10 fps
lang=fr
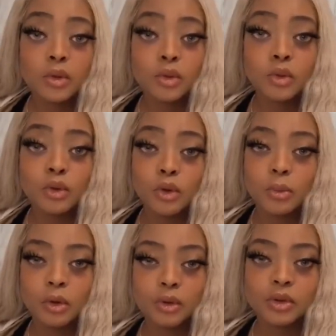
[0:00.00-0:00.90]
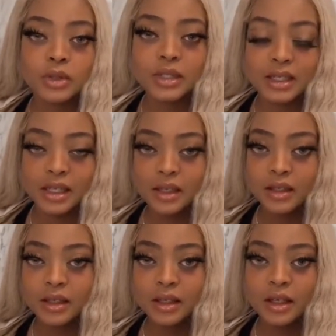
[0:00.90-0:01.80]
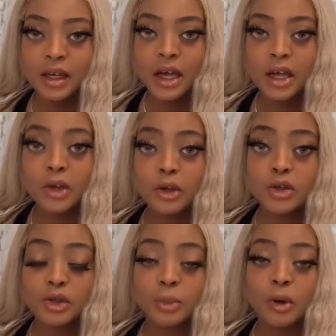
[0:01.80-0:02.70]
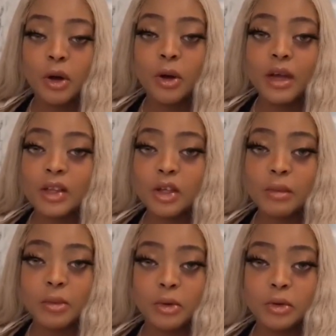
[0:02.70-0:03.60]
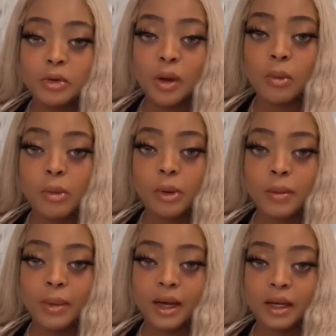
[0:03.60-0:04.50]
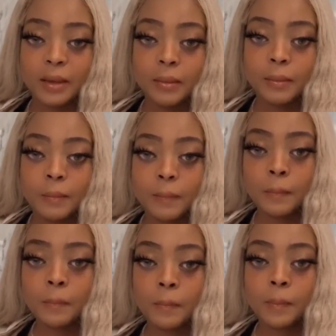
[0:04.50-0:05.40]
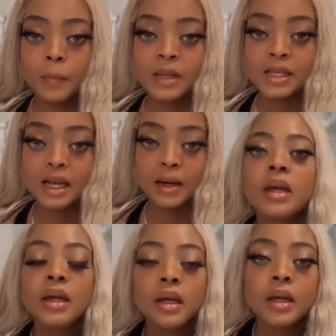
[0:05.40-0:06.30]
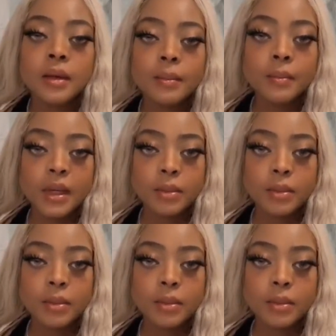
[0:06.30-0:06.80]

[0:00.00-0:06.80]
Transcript: Tout le monde sait que je prends énormément de temps à me préparer. Ça. Mais